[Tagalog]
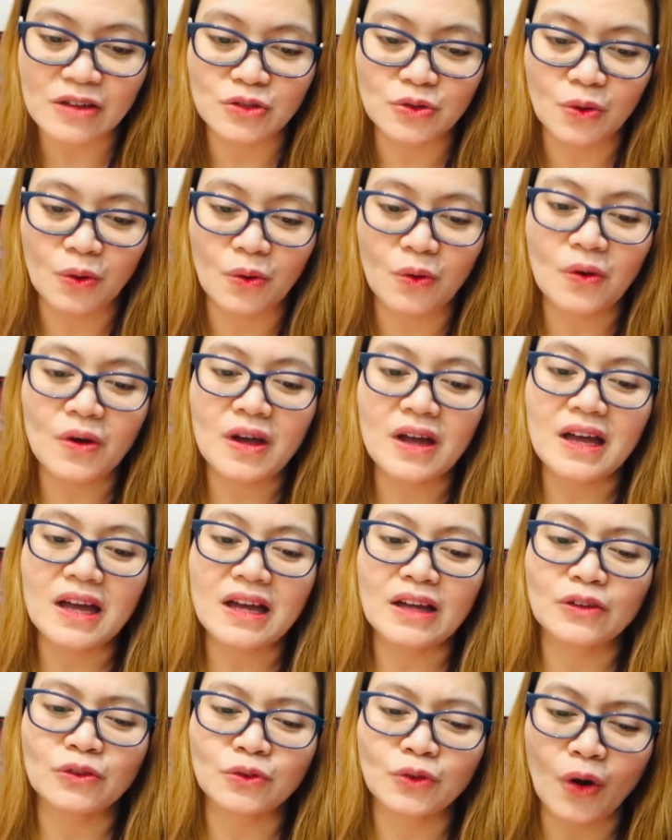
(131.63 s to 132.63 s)
So,
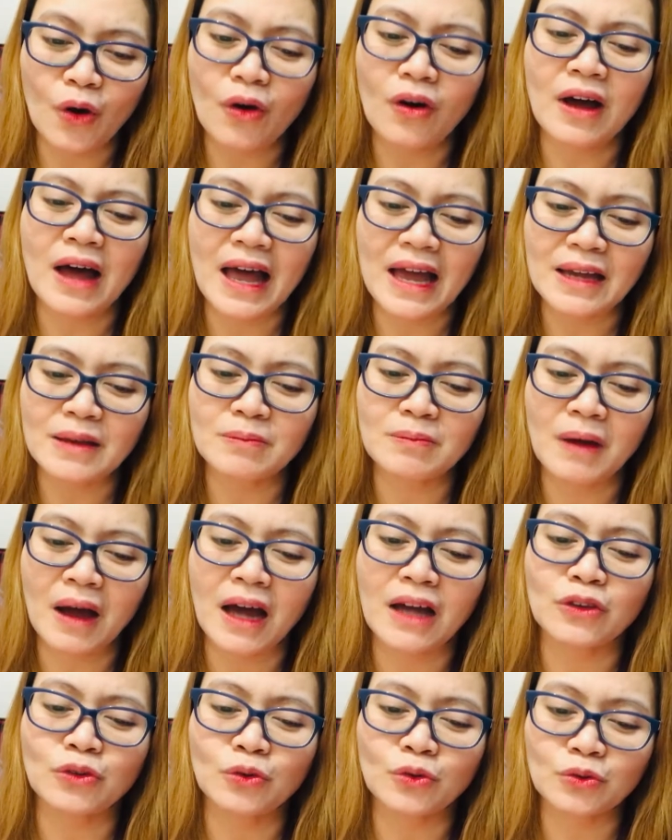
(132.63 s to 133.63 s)
Dok, kahit
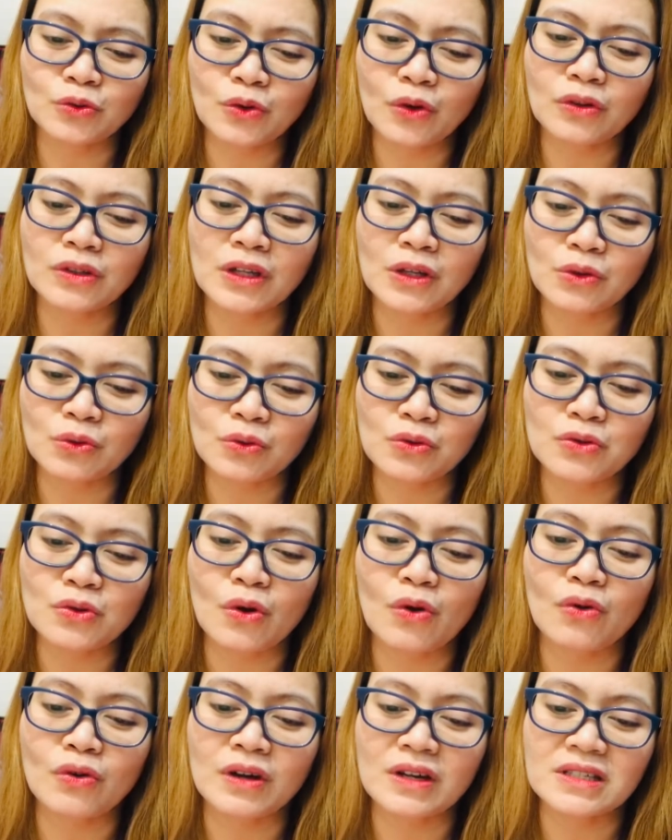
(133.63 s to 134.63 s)
baka tuldok na tusok
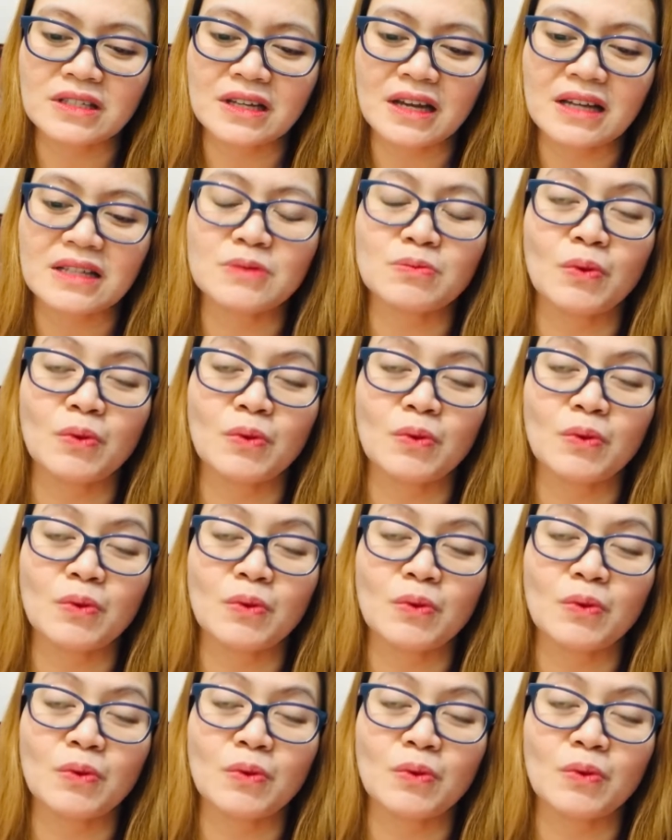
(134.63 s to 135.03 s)
o gasgas,